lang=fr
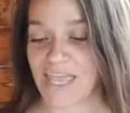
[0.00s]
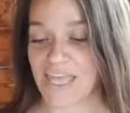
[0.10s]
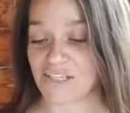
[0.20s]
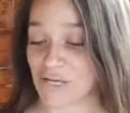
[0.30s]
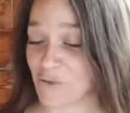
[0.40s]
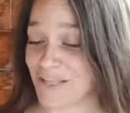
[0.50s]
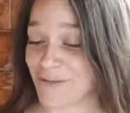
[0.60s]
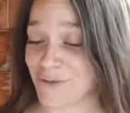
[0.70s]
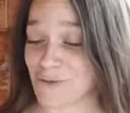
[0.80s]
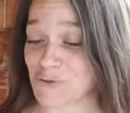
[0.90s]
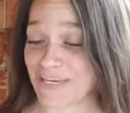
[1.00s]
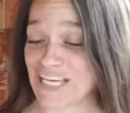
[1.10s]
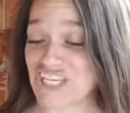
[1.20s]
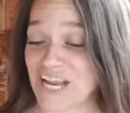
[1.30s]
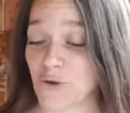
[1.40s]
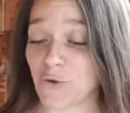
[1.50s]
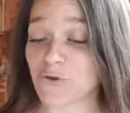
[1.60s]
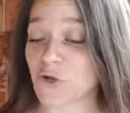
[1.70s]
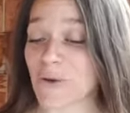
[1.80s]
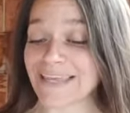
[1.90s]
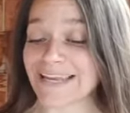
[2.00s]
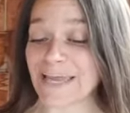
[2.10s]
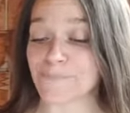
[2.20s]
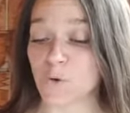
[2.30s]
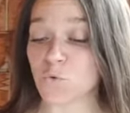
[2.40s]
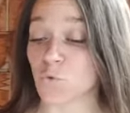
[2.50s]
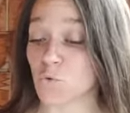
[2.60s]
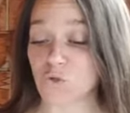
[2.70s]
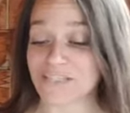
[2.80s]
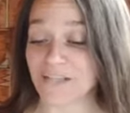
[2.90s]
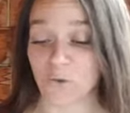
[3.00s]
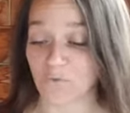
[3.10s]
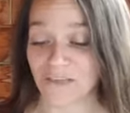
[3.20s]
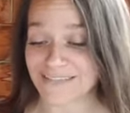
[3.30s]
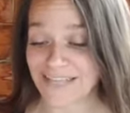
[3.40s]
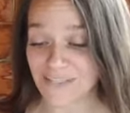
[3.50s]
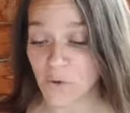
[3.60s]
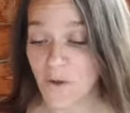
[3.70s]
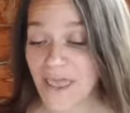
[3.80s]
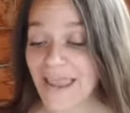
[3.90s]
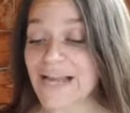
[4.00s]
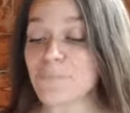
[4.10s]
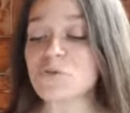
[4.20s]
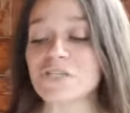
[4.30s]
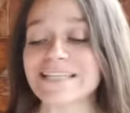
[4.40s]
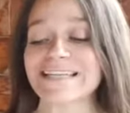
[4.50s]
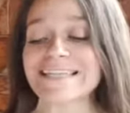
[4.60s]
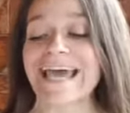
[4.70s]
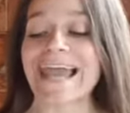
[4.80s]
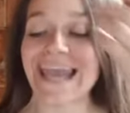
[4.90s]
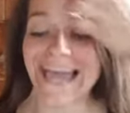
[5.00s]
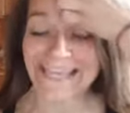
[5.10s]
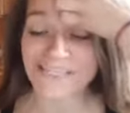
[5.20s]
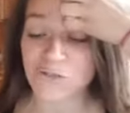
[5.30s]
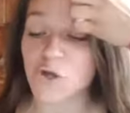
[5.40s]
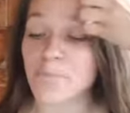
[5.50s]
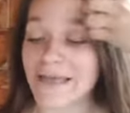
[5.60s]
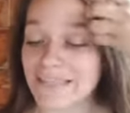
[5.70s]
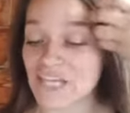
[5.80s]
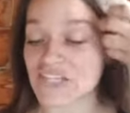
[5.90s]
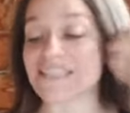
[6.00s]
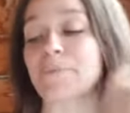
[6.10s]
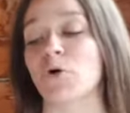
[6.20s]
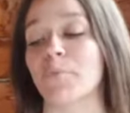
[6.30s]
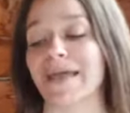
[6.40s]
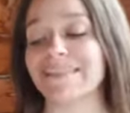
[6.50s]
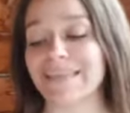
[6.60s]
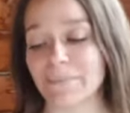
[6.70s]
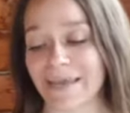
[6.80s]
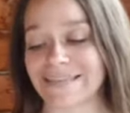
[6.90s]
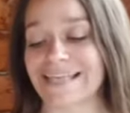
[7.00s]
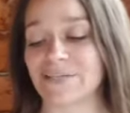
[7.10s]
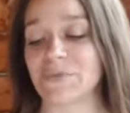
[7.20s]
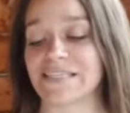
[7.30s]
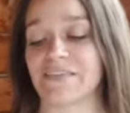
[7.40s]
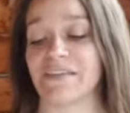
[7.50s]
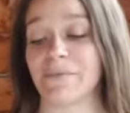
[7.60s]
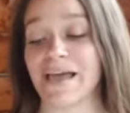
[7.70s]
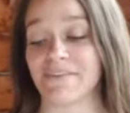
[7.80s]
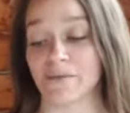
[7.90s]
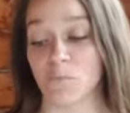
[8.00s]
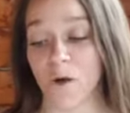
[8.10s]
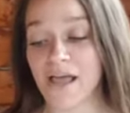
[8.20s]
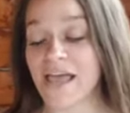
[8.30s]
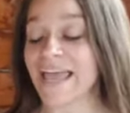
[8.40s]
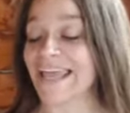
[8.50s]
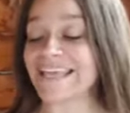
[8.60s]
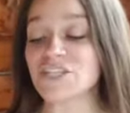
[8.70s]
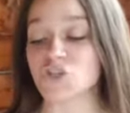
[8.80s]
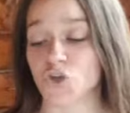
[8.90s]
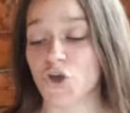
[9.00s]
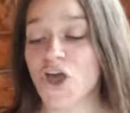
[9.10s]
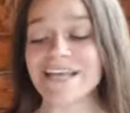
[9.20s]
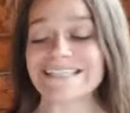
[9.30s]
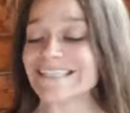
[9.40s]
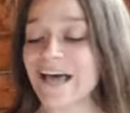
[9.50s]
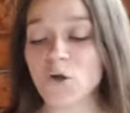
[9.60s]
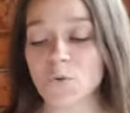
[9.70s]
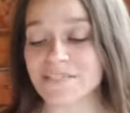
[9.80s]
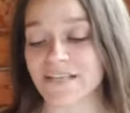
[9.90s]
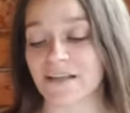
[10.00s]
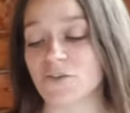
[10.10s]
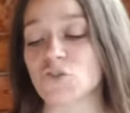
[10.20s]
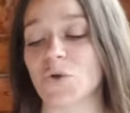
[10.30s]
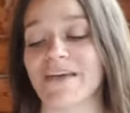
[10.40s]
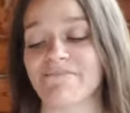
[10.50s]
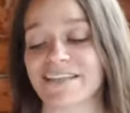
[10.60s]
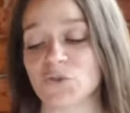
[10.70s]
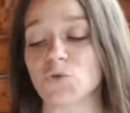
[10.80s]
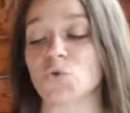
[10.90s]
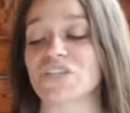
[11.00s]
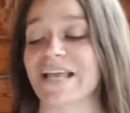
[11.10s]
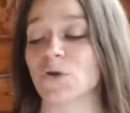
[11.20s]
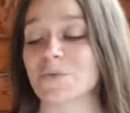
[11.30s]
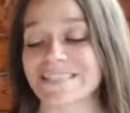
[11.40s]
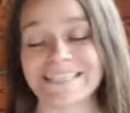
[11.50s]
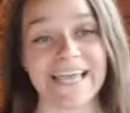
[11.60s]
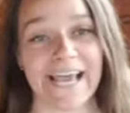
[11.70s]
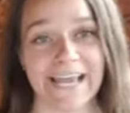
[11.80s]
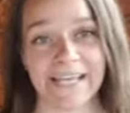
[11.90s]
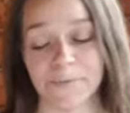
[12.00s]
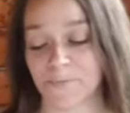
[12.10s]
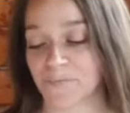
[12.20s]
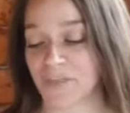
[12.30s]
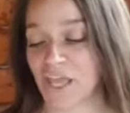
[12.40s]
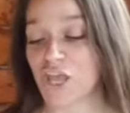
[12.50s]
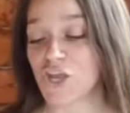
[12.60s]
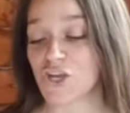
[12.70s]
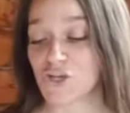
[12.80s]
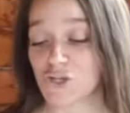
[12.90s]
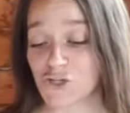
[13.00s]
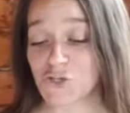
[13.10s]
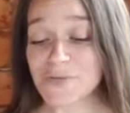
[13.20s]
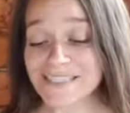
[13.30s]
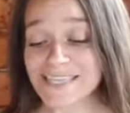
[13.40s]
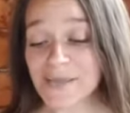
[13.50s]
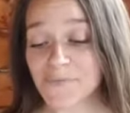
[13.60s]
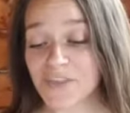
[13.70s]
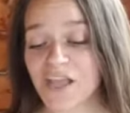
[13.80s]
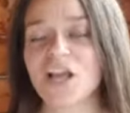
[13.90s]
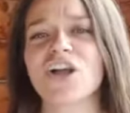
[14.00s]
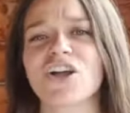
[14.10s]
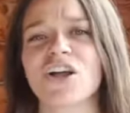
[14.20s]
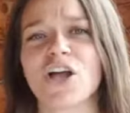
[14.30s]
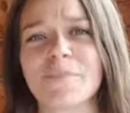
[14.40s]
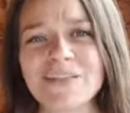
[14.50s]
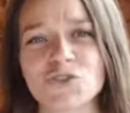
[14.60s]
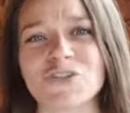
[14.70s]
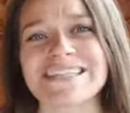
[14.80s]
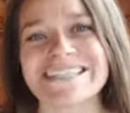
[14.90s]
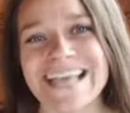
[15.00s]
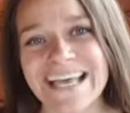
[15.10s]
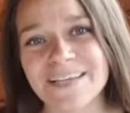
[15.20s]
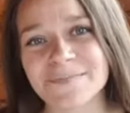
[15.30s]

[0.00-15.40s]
J'ajoute avec un sourire chaleureux que quoi qu'elle réponde au cours de cette conversation, elle peut se sentir à l'aise de partager sa propre interprétation des événements avec moi, et ce, sans conséquence sur la façon dont je la considérais. Je lui dis, comment tu te sens?